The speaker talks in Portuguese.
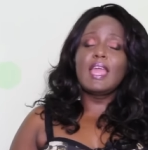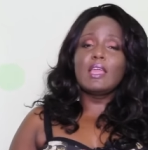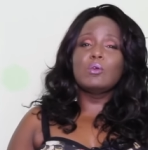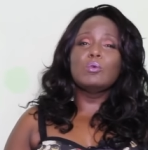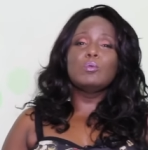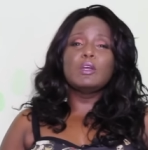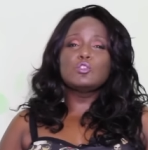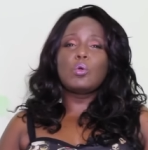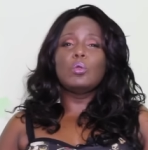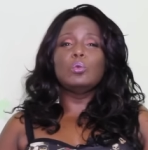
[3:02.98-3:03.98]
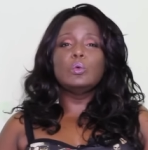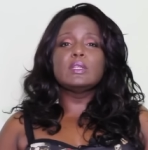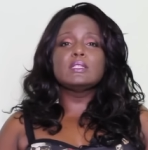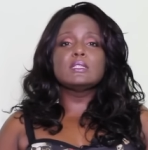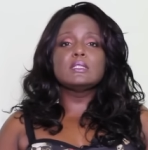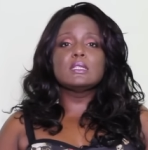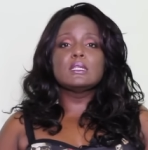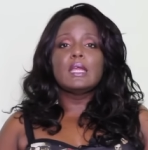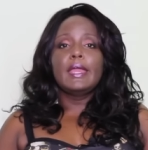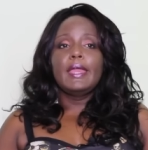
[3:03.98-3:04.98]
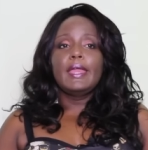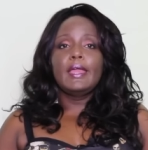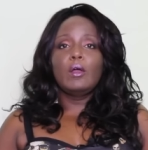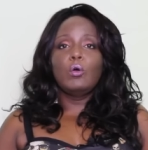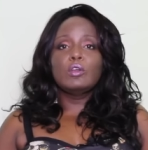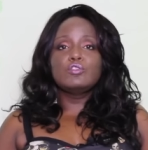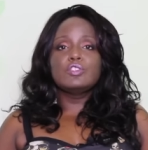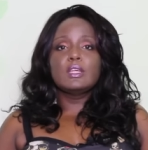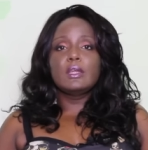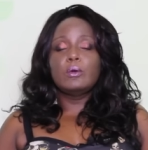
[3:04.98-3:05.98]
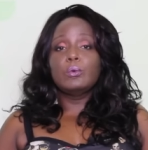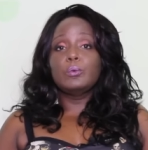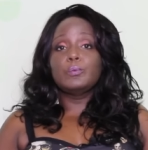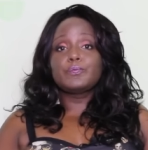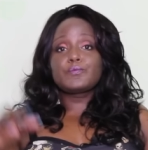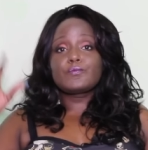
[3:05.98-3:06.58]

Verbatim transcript: tenho umas colunas assim, é, onde eu